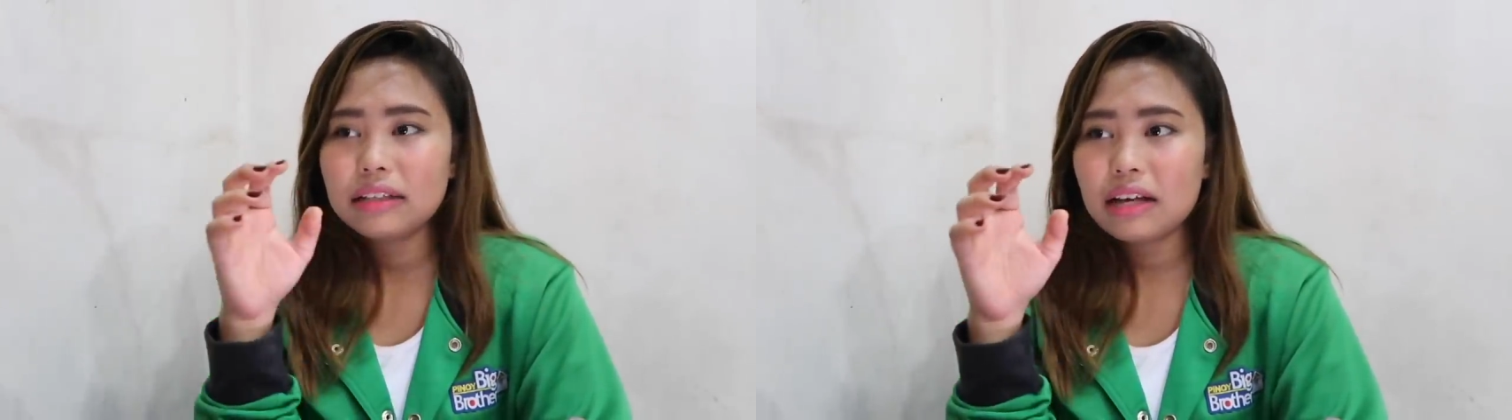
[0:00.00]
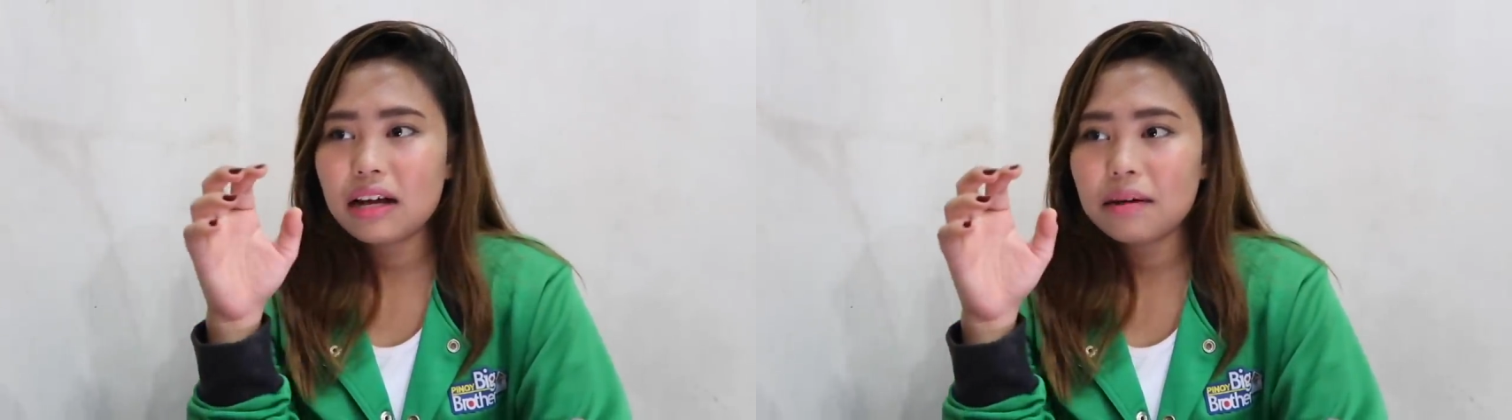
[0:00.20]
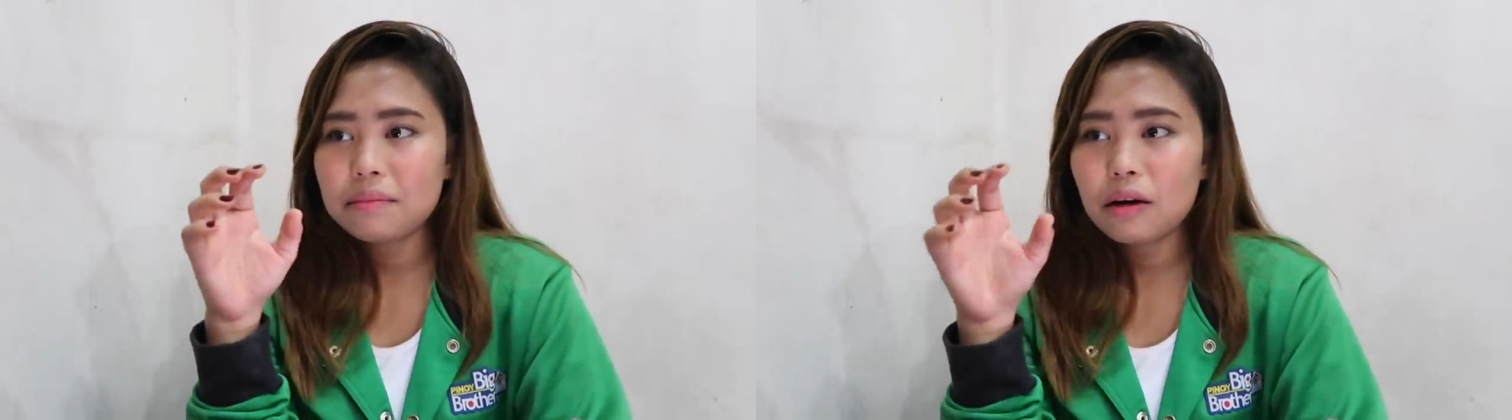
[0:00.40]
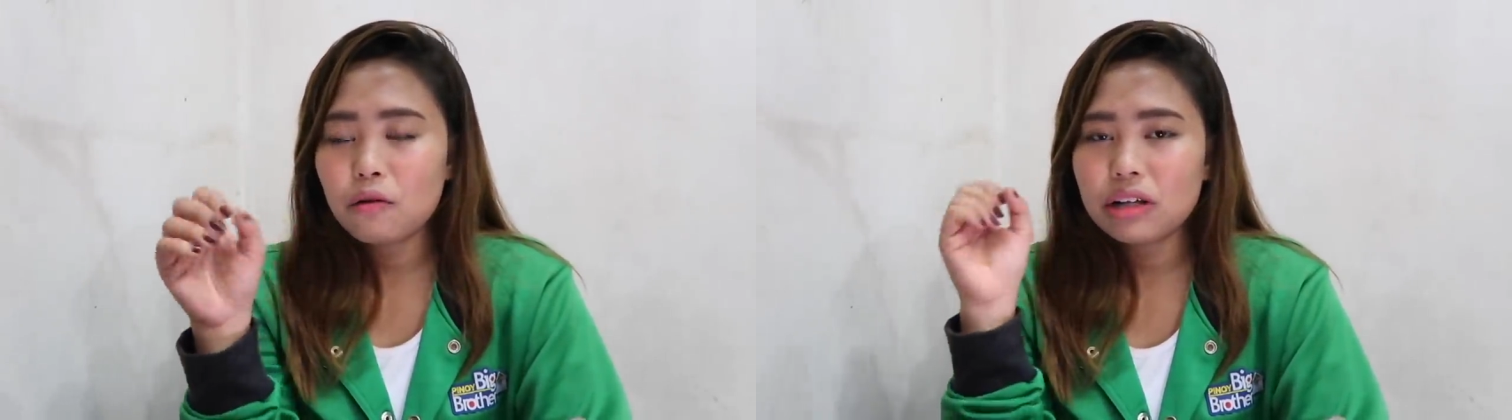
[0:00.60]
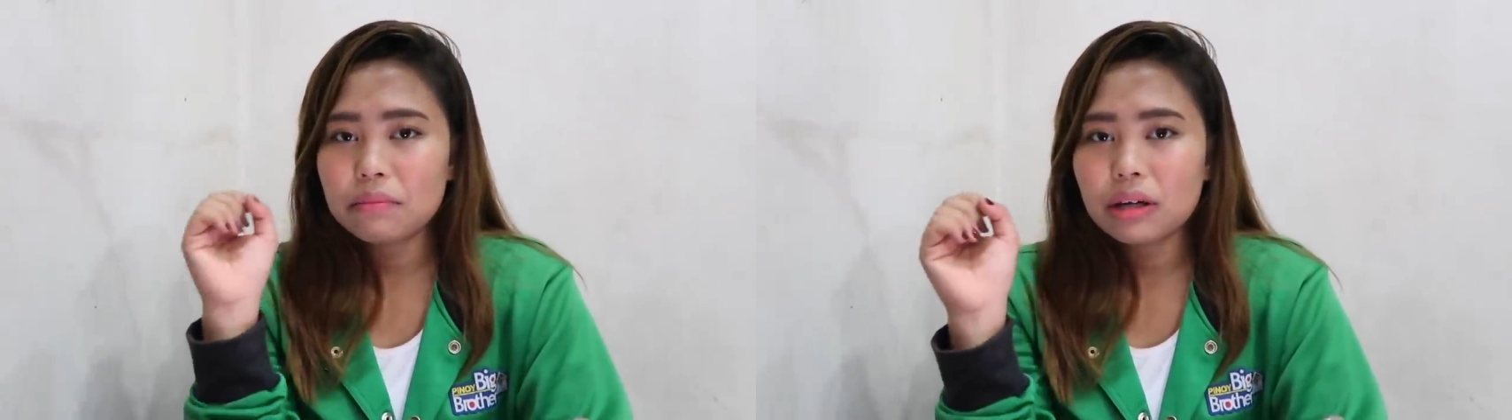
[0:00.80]
na
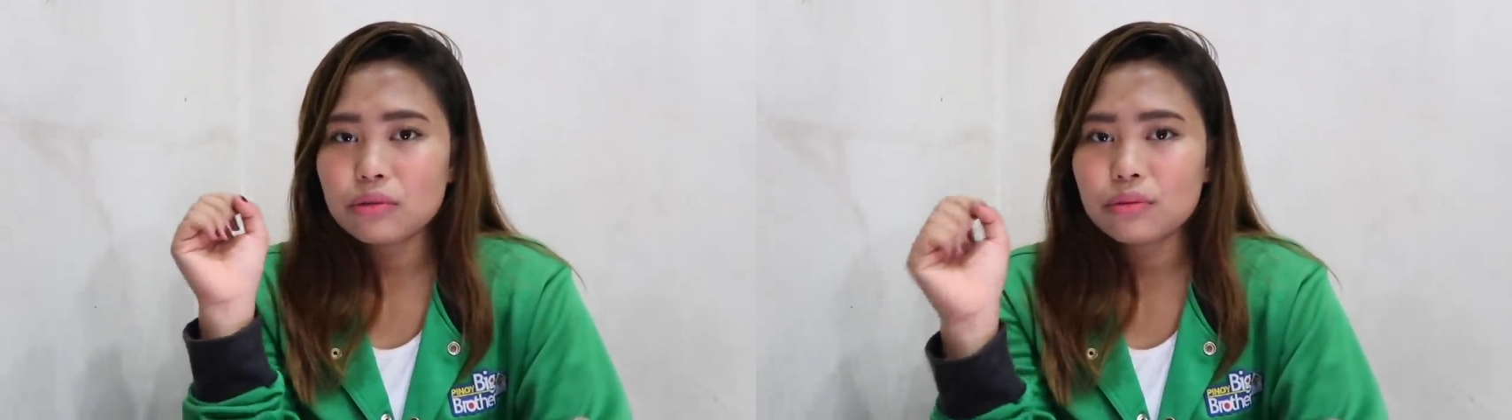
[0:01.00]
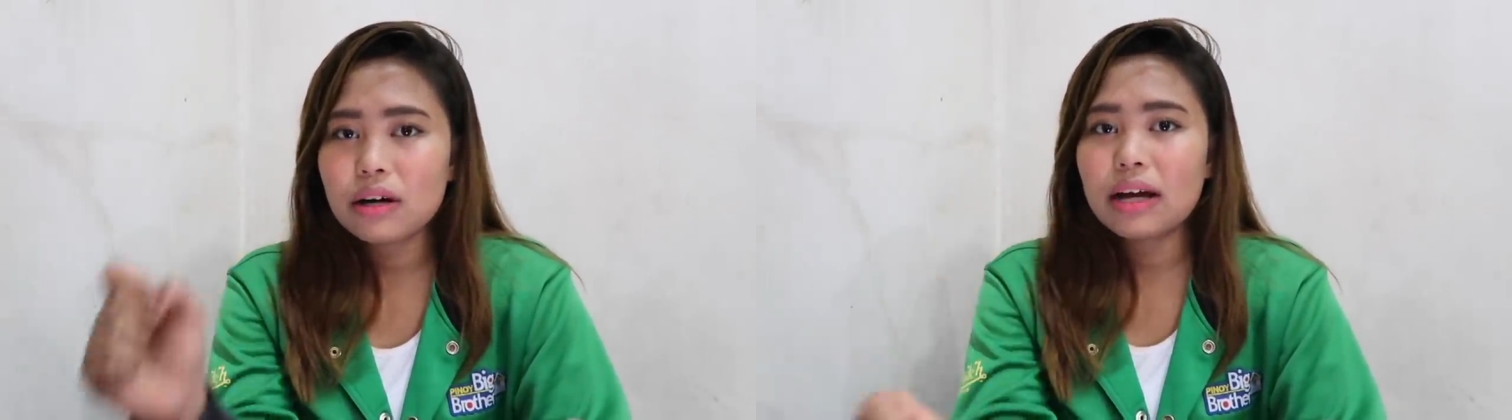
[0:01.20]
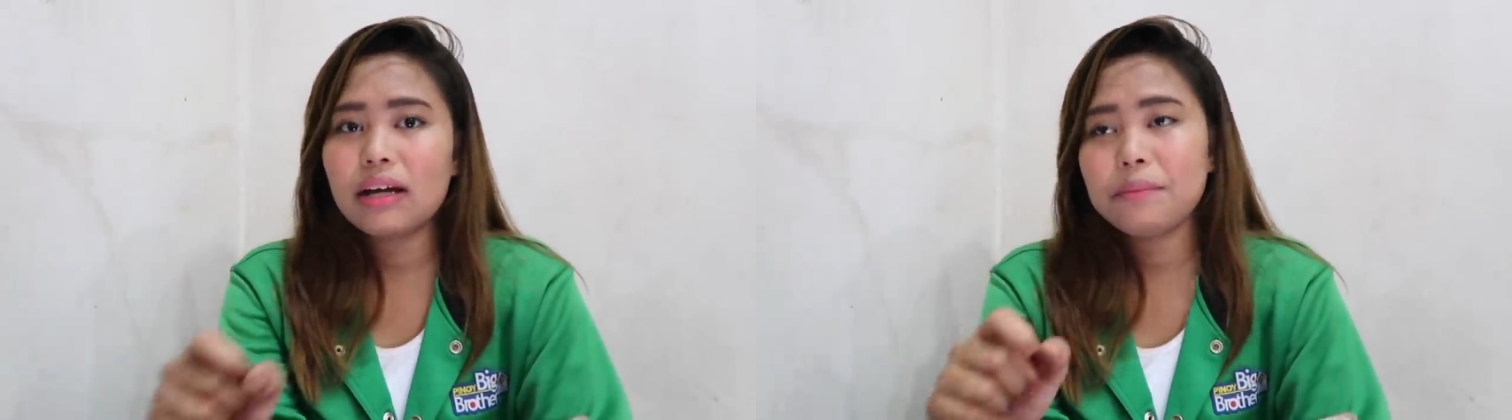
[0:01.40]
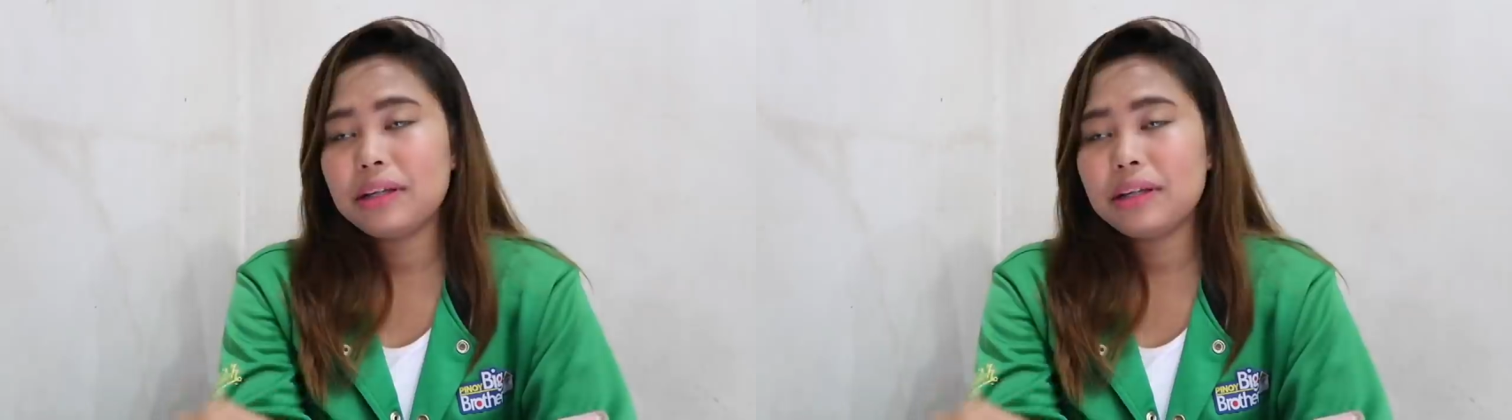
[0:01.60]
manguha ng basura,